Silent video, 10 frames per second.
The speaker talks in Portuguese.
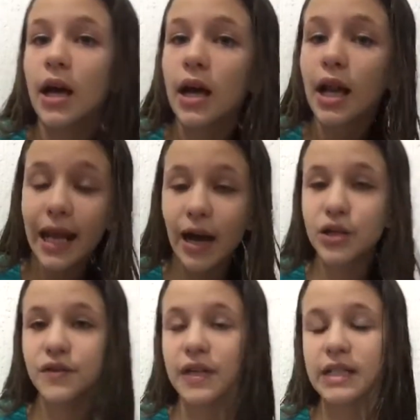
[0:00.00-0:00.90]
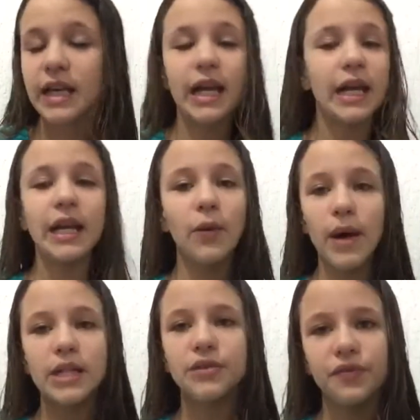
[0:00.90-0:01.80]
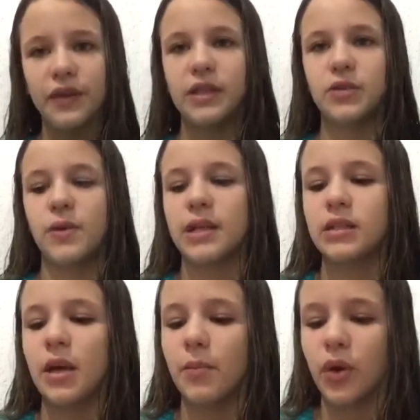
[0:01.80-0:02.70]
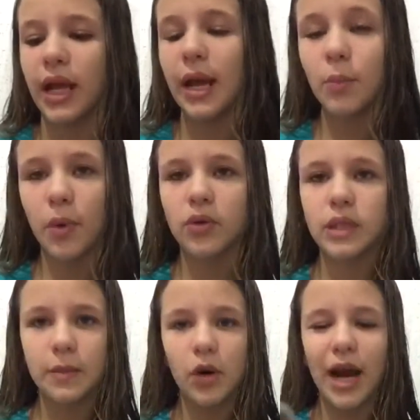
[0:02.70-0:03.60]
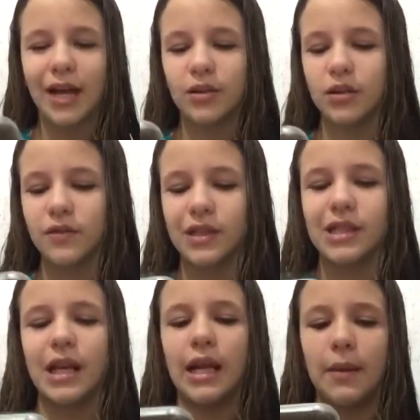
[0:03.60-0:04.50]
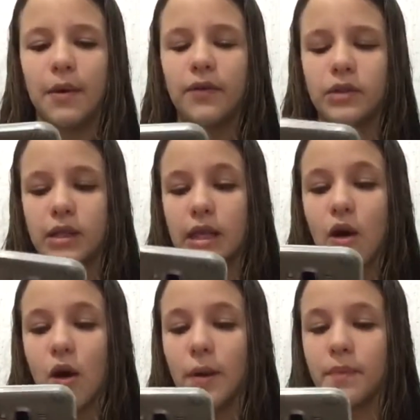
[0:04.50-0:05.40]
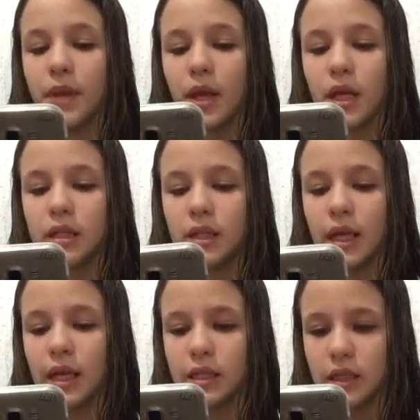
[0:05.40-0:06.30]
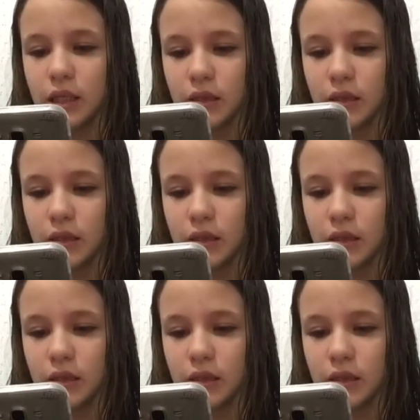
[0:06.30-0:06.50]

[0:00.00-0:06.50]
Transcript: legal de fazer e ele não é difícil, essa é porque é um pouco demorado, eu não vou ensinar ele aqui pra vocês agora. Tem esse aqui